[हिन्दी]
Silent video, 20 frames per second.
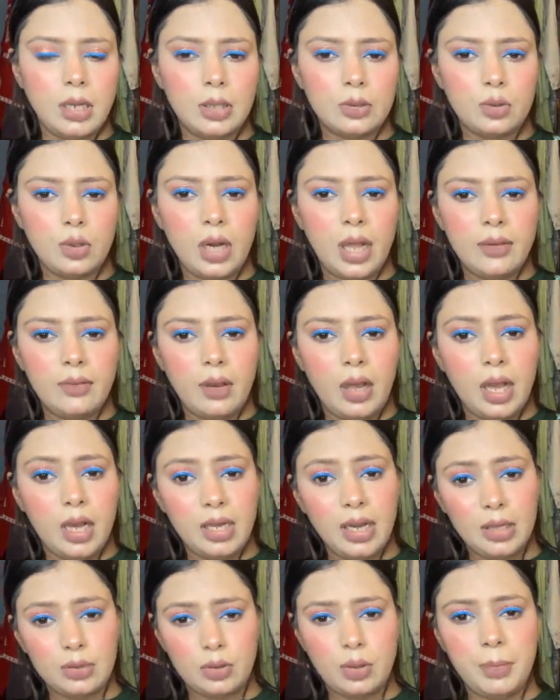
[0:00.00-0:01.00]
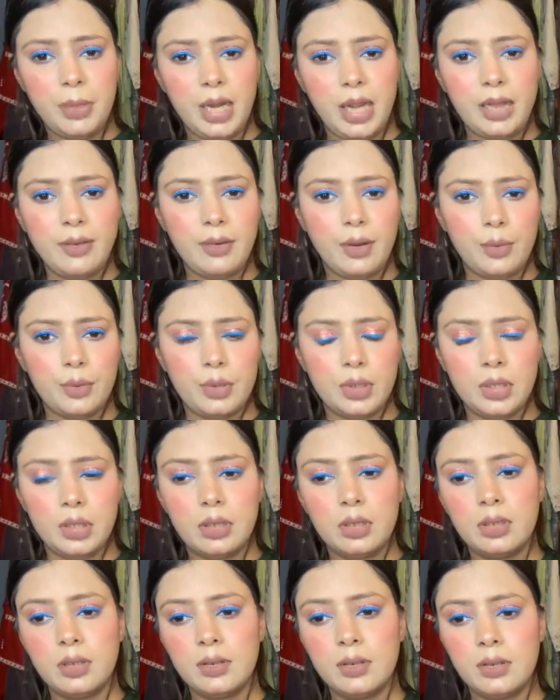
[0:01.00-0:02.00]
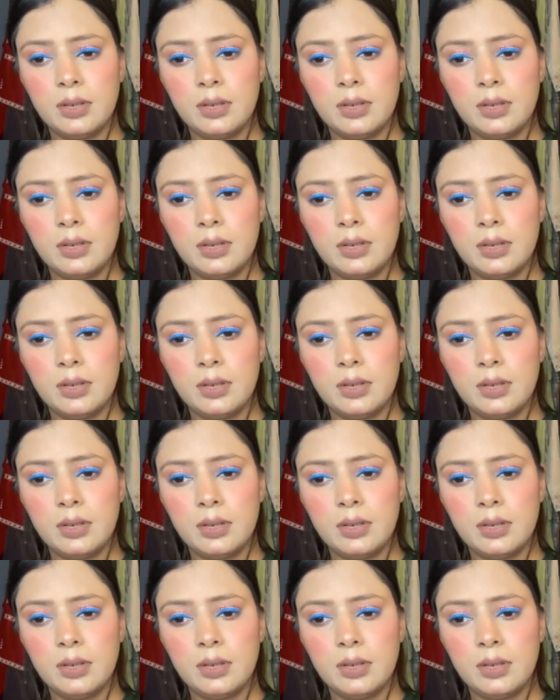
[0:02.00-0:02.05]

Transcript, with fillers: रात को लाइव हाँ रात को मैं लाइव आऊंगी